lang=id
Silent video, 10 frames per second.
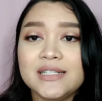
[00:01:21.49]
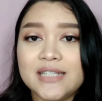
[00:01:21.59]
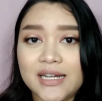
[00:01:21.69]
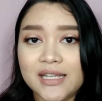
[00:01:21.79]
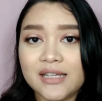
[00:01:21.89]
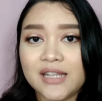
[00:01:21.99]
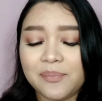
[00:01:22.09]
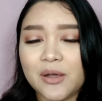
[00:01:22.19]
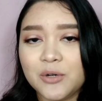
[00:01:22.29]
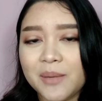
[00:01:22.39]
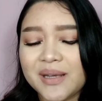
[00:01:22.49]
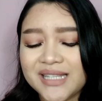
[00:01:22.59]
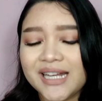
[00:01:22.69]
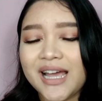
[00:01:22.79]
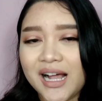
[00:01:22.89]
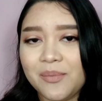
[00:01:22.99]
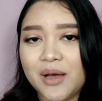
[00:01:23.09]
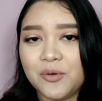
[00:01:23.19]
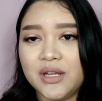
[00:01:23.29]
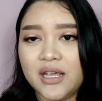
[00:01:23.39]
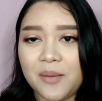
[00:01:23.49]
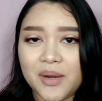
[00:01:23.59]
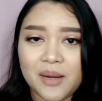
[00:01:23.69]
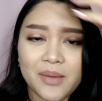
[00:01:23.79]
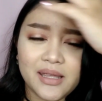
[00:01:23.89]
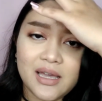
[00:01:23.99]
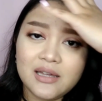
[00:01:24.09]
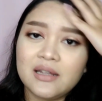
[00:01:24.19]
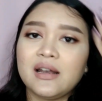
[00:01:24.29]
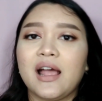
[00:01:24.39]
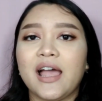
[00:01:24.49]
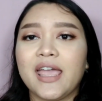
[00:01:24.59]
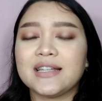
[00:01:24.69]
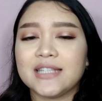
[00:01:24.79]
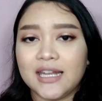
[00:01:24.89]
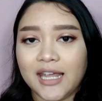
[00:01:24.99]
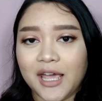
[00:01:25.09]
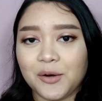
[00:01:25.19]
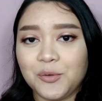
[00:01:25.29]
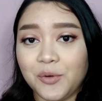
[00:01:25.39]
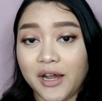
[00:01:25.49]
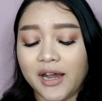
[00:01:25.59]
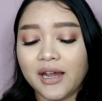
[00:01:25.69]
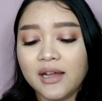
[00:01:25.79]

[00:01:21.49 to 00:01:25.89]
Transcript: jadinya tiap tahunnya pasti ada hal baru di apa namanya rangkaian skincare gue